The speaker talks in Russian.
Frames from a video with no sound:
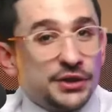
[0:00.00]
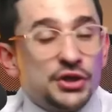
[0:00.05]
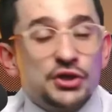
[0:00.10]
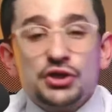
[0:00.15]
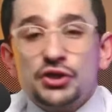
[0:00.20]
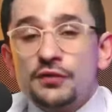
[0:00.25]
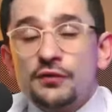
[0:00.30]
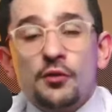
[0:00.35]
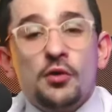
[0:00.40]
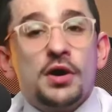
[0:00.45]

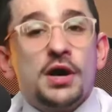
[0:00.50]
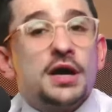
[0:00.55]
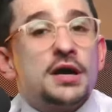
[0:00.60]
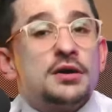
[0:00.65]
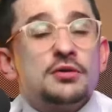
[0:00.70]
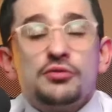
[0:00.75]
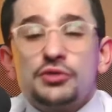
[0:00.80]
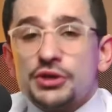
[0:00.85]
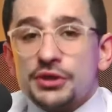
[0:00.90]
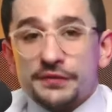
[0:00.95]
ничего
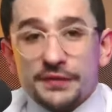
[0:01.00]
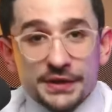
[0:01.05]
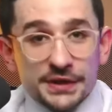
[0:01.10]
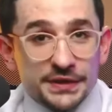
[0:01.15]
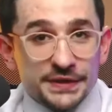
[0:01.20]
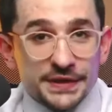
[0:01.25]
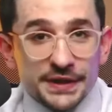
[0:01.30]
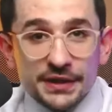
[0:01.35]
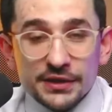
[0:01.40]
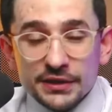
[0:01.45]
хорошего
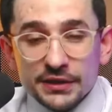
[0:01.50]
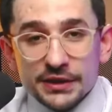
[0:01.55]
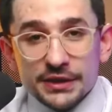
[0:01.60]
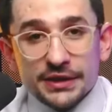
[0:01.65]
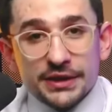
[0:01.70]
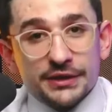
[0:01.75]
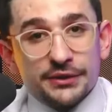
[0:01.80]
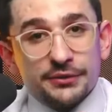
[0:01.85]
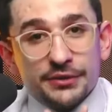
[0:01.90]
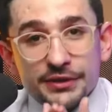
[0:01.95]
не делали,
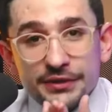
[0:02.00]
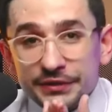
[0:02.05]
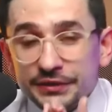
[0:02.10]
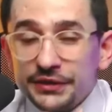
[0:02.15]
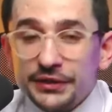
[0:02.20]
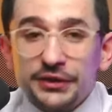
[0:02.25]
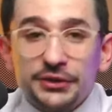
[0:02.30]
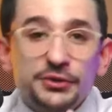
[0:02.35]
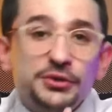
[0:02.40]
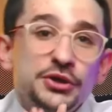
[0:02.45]
которые на
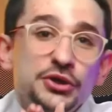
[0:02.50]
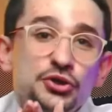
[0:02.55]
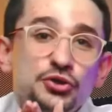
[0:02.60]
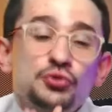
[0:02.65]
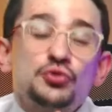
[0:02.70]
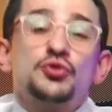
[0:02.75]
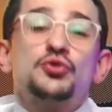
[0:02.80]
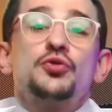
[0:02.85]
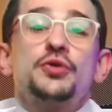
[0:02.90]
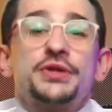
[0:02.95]
территории
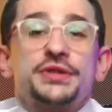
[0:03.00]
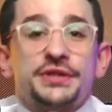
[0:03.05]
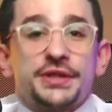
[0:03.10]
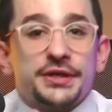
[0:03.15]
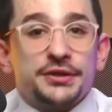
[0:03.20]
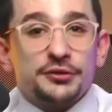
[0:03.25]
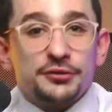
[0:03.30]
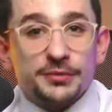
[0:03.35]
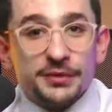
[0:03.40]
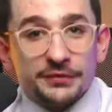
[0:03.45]
чужой
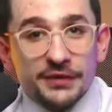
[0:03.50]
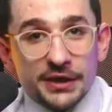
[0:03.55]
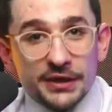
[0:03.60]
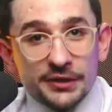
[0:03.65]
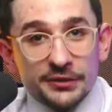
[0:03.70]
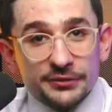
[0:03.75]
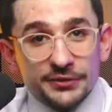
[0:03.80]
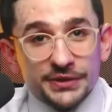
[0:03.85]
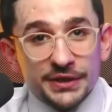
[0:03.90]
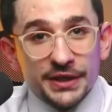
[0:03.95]
страны
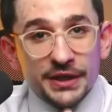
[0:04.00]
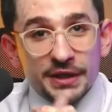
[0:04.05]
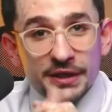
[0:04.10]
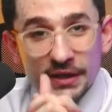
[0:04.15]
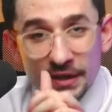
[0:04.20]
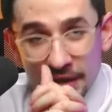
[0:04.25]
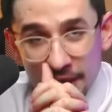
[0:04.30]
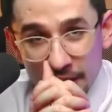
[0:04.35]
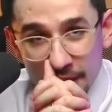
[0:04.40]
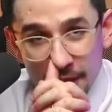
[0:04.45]
убивали
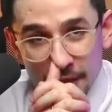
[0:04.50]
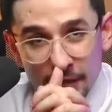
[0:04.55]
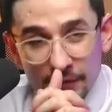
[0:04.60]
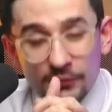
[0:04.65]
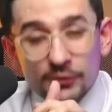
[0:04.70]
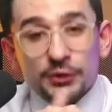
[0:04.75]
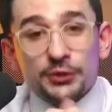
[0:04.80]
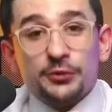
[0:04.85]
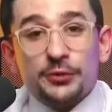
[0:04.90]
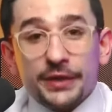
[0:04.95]
людей,
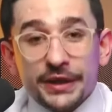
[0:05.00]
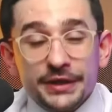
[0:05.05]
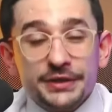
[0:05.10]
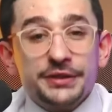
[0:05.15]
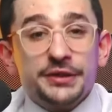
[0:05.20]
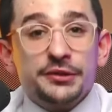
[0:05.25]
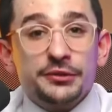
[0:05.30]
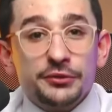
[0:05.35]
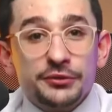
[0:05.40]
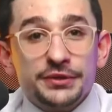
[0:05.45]
вот у
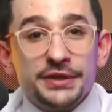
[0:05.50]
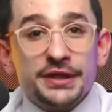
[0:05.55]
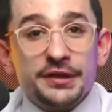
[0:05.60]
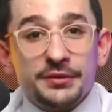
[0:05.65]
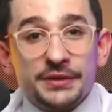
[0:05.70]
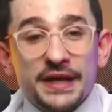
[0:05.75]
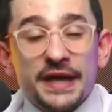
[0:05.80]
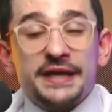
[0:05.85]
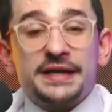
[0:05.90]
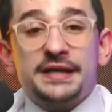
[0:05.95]
этих
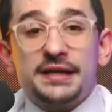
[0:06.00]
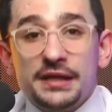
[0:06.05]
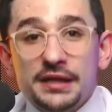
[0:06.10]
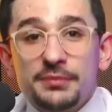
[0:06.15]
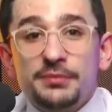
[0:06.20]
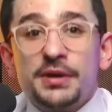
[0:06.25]
людей такие